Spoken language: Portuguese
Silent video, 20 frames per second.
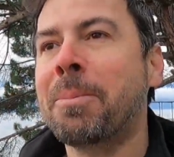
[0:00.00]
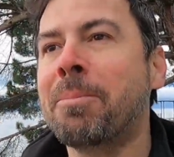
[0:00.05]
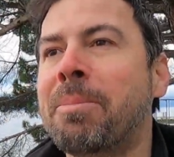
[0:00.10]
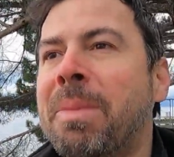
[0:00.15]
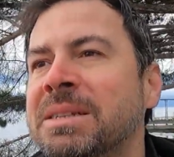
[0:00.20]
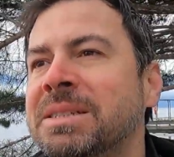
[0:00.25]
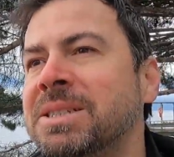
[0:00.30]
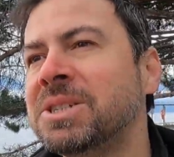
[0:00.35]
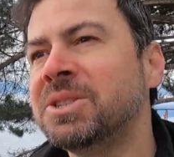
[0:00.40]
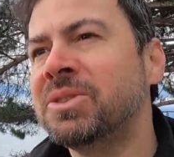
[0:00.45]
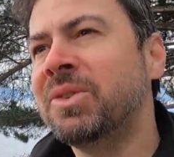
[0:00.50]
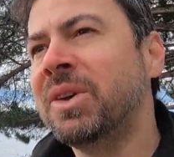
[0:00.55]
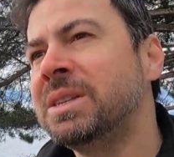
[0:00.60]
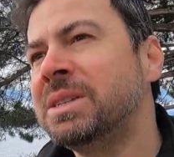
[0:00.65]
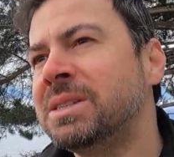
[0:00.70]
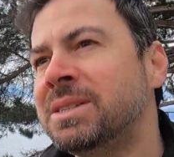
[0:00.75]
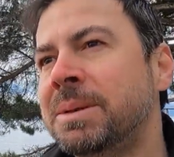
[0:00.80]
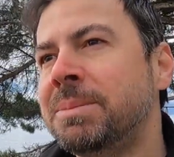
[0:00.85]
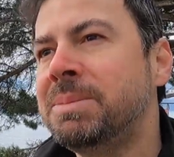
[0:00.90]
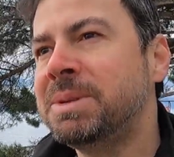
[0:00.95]
Mas às
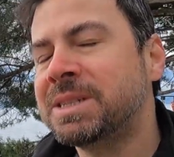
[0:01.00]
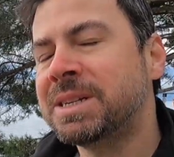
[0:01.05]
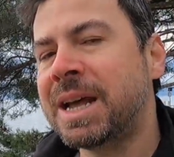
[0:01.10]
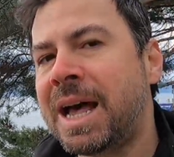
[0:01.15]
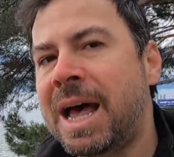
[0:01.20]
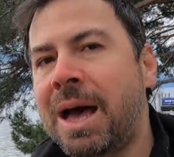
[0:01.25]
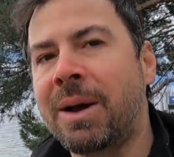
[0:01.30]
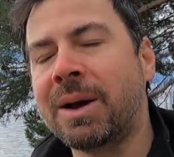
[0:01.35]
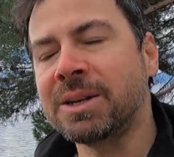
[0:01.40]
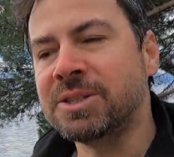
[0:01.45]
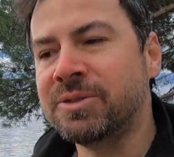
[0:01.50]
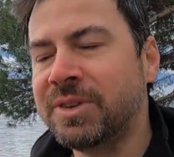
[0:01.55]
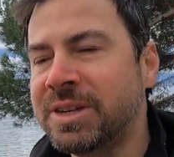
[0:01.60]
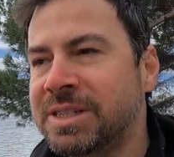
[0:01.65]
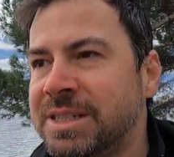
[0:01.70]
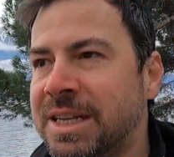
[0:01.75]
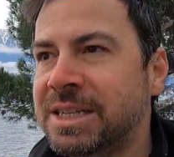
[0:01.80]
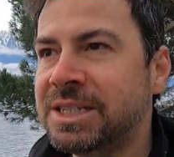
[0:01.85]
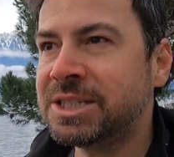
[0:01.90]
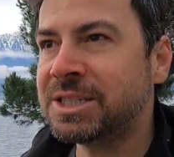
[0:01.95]
vezes é bizarro, às
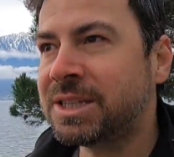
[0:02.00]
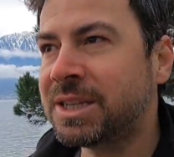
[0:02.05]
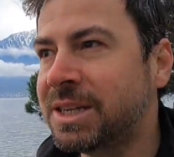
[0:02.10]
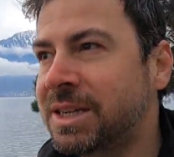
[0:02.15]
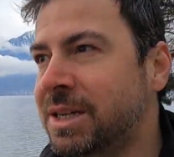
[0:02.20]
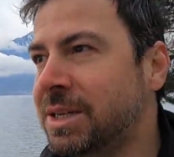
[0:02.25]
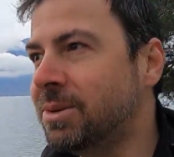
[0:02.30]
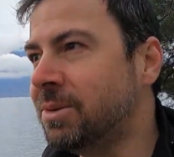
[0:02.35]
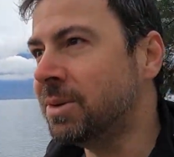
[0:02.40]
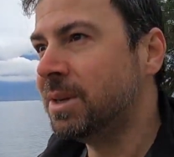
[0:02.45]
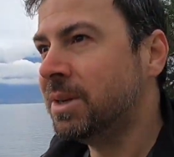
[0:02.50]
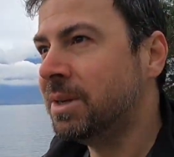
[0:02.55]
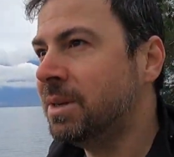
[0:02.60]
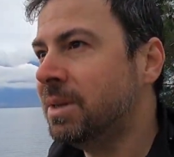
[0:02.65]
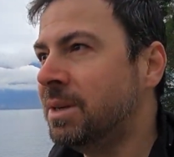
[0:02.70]
vezes é estranho